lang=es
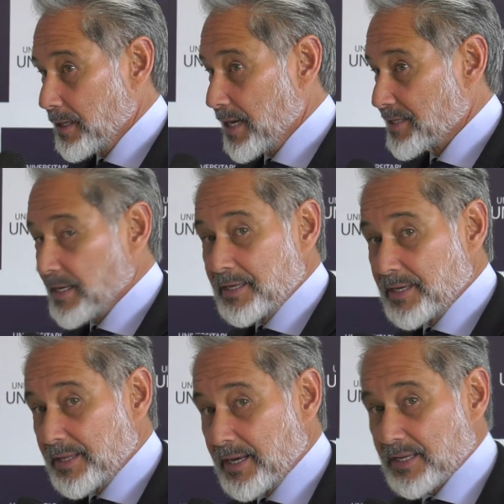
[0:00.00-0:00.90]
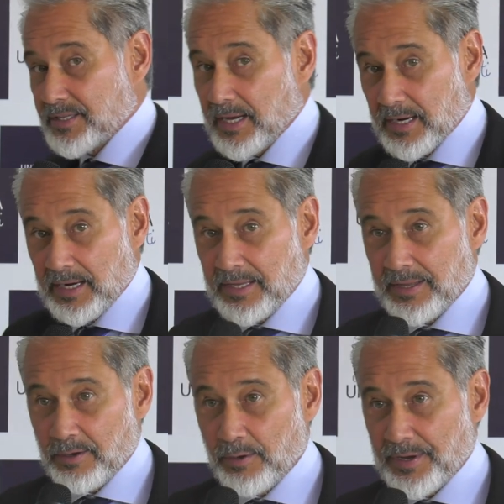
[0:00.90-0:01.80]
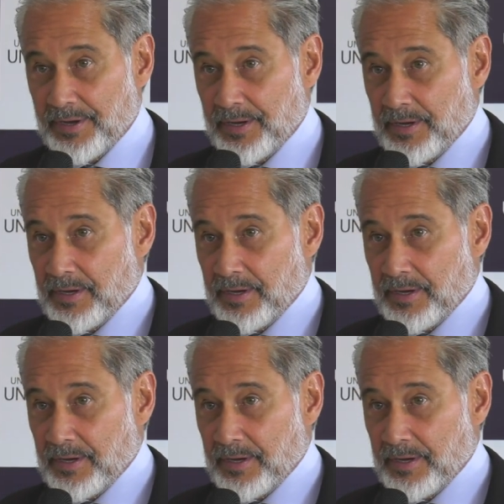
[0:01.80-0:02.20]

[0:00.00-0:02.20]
La esencia de la charla de hoy